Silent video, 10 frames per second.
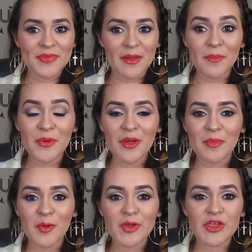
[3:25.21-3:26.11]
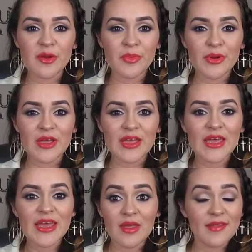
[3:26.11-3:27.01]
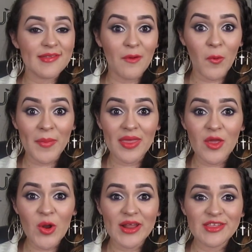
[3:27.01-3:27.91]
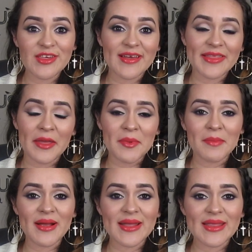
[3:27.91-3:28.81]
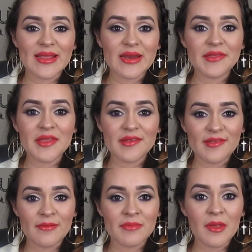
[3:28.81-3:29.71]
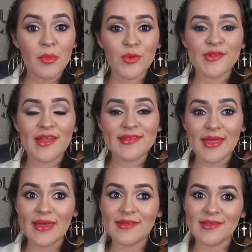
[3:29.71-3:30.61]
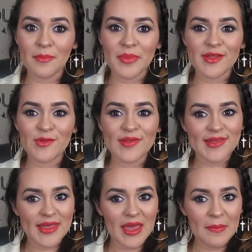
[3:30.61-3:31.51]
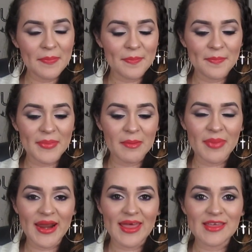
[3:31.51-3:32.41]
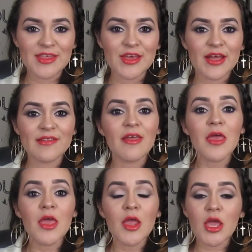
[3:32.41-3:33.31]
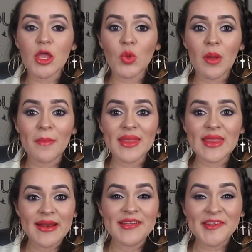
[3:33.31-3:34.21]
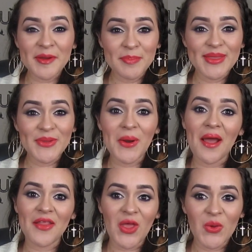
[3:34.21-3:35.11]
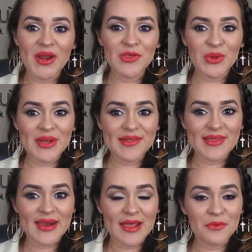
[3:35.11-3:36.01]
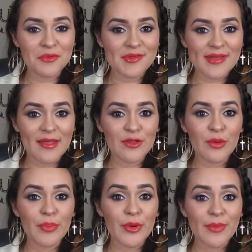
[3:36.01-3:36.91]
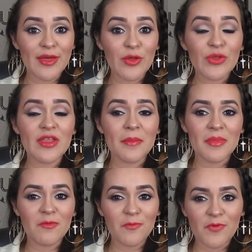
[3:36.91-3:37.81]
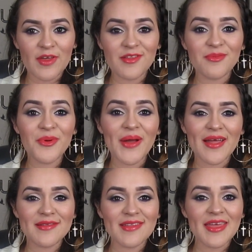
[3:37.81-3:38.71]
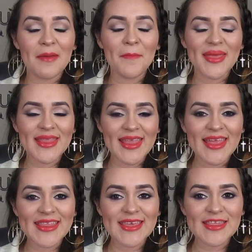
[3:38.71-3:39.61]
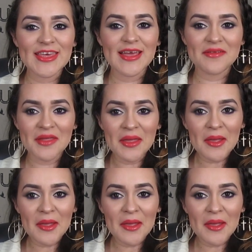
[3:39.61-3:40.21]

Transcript: tiempo de aprovechar porque según me dijo la chica nada más van a tener 300 blusas a ese precio. Así que preparadas chicas. Y nuevamente les repito, la ganadora yo la estaré anunciando por medio de mi Facebook, así que pendientes chicas